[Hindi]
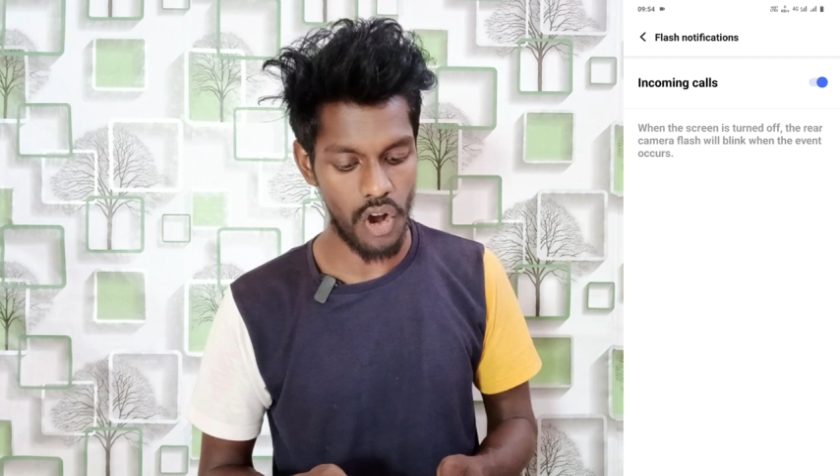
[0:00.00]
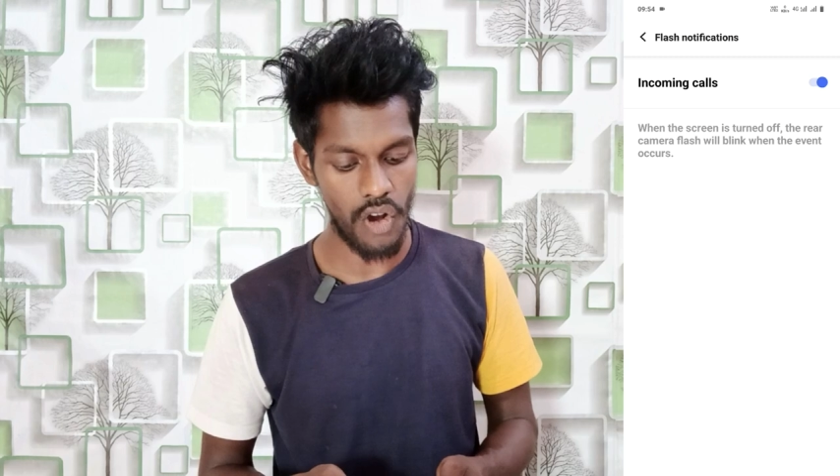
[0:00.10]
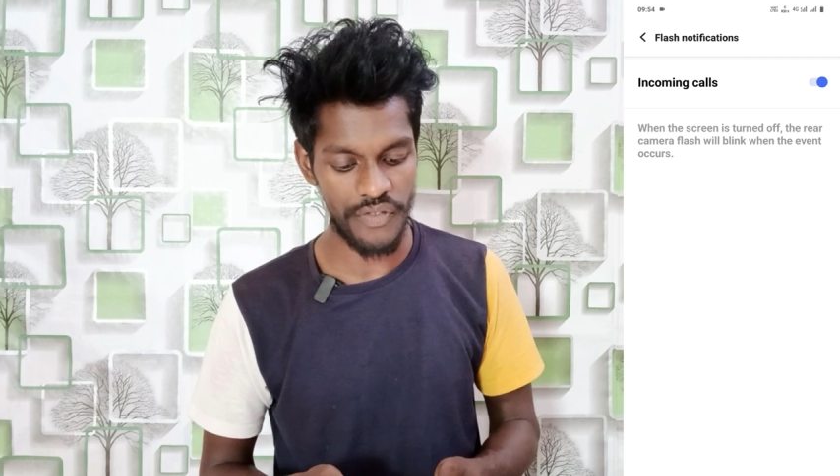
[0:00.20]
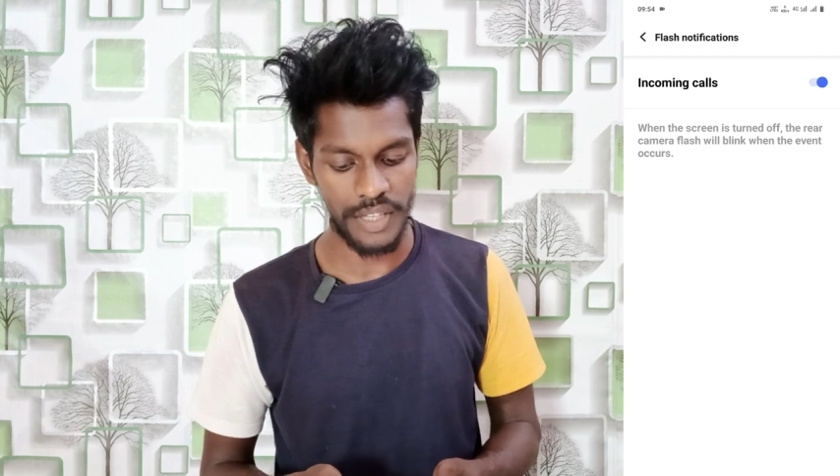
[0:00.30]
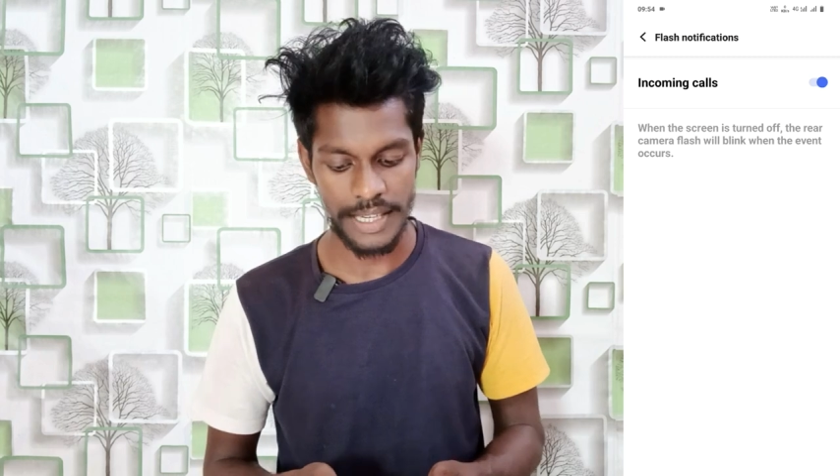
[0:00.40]

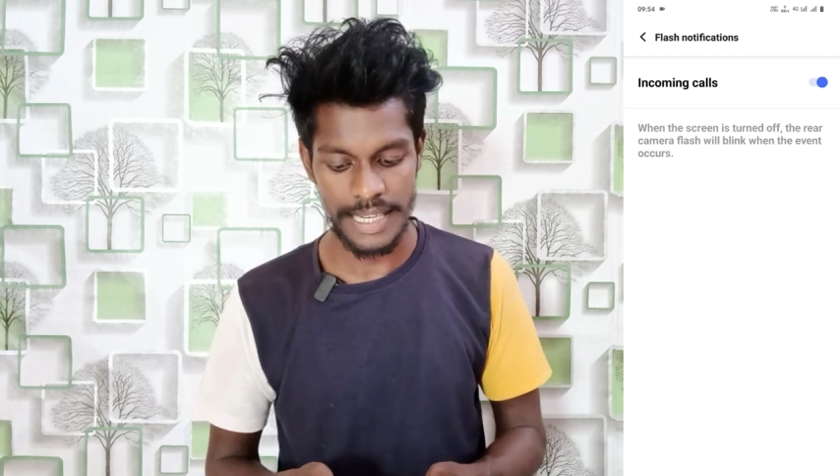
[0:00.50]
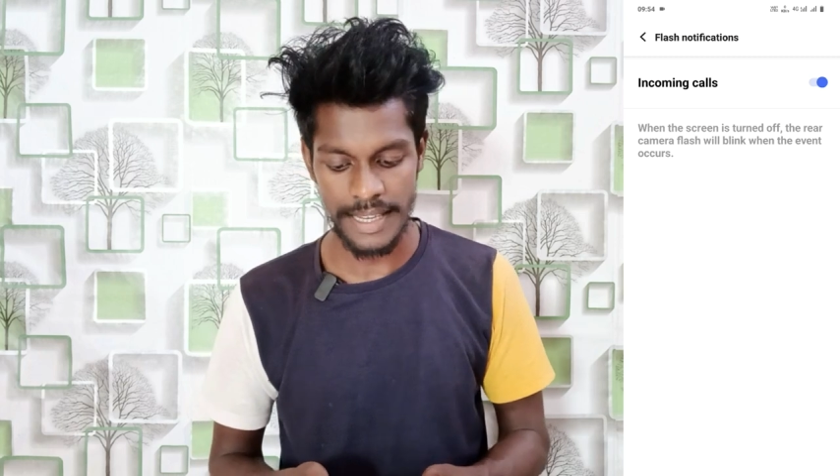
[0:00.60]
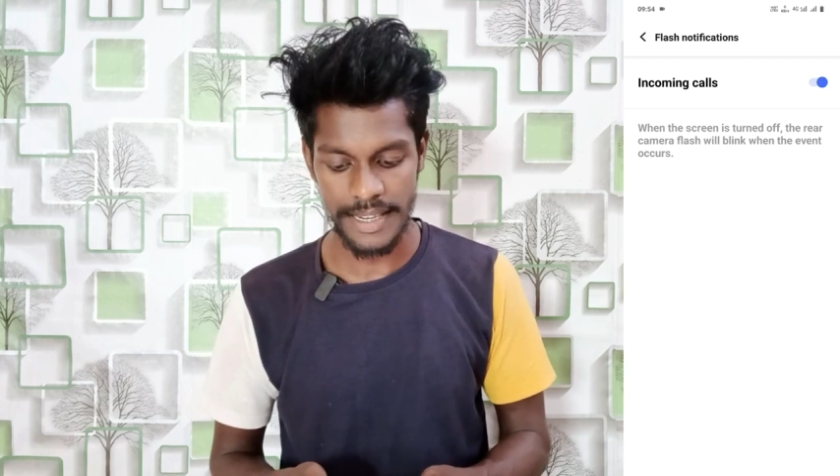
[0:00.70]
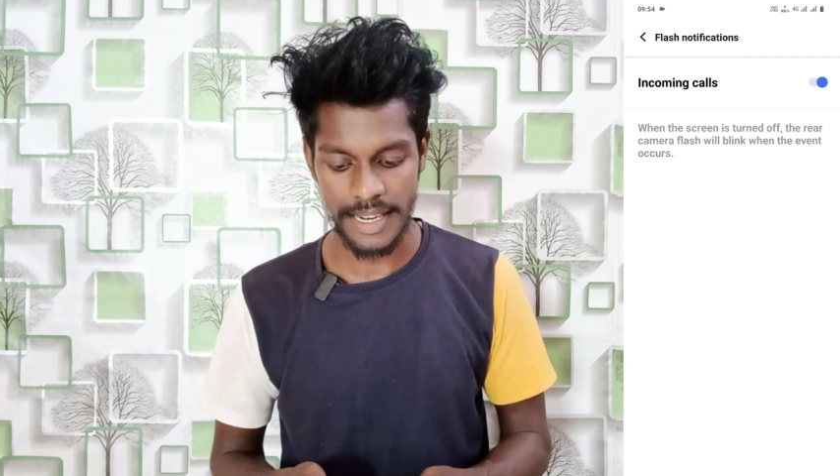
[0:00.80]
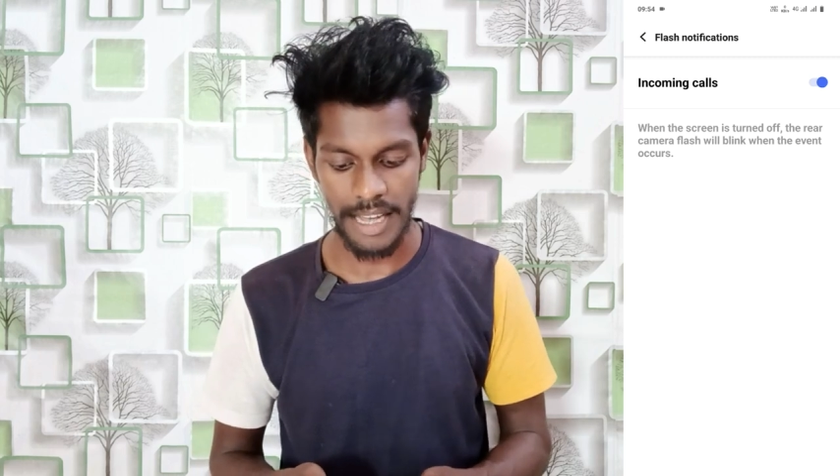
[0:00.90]
ऑफ द
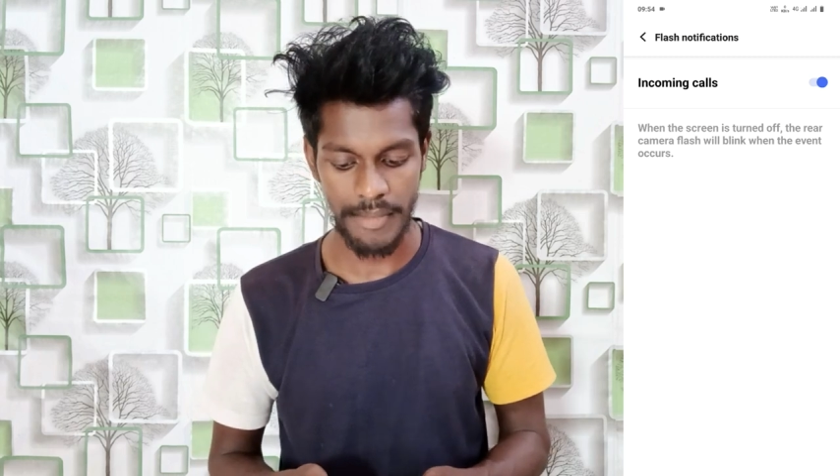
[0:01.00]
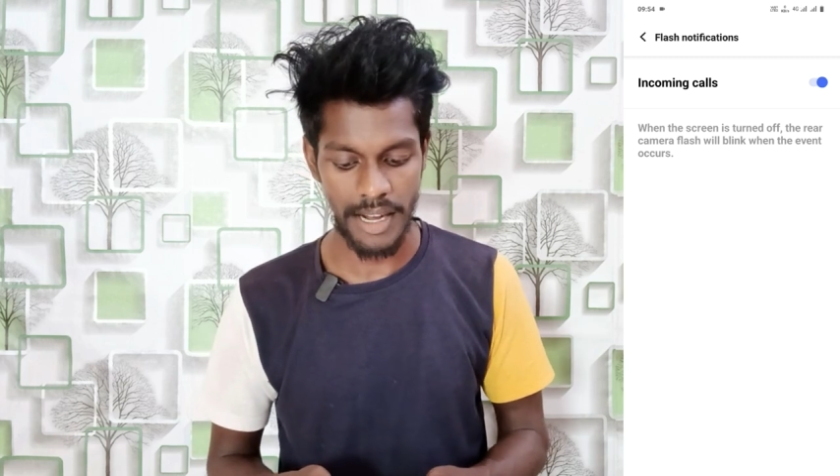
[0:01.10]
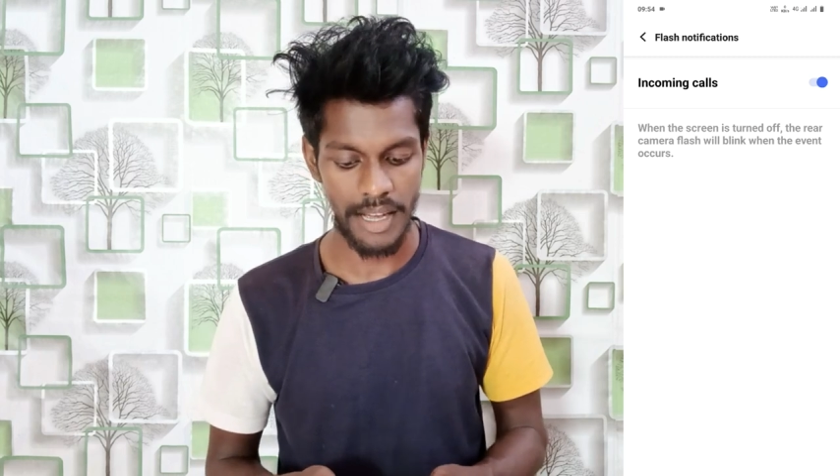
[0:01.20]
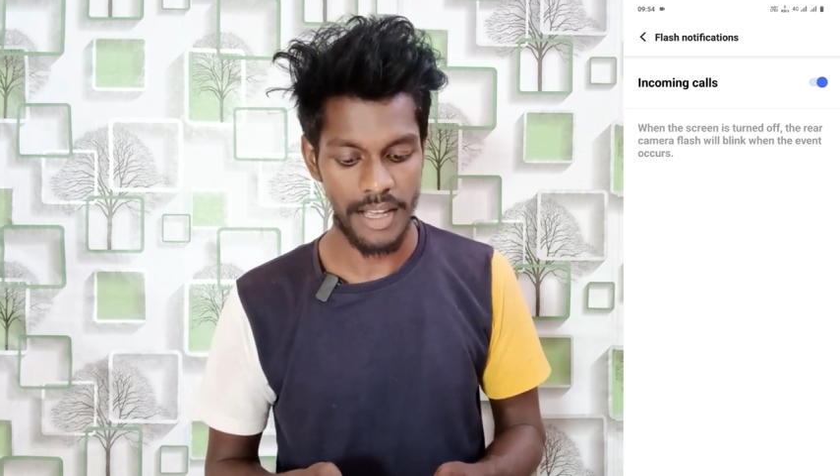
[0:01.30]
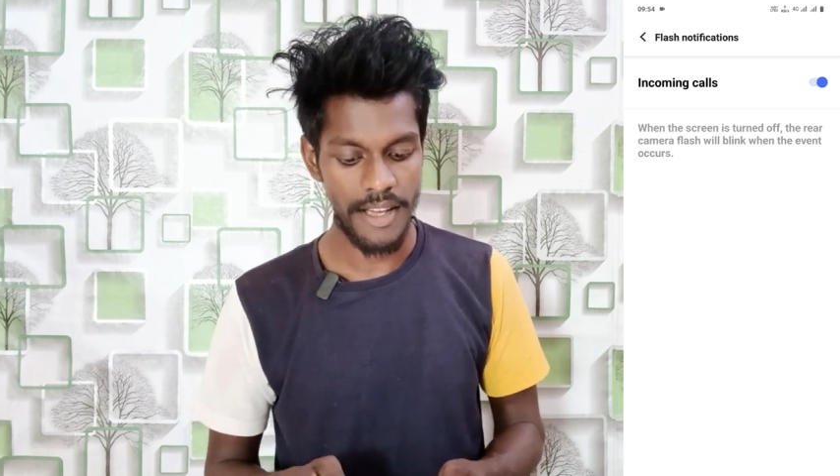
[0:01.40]
रियर कैमरा